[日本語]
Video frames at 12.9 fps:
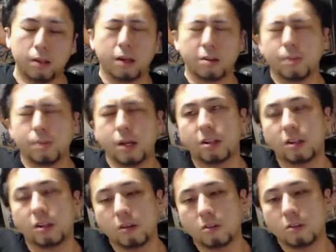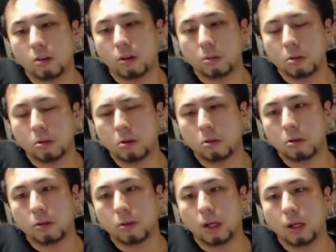んかスピリチュアリストとかもよく言
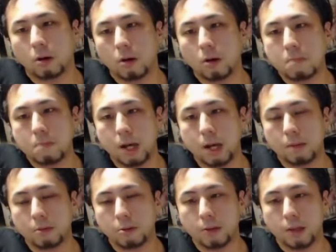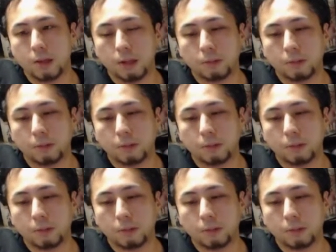うんだけど、バイブスって。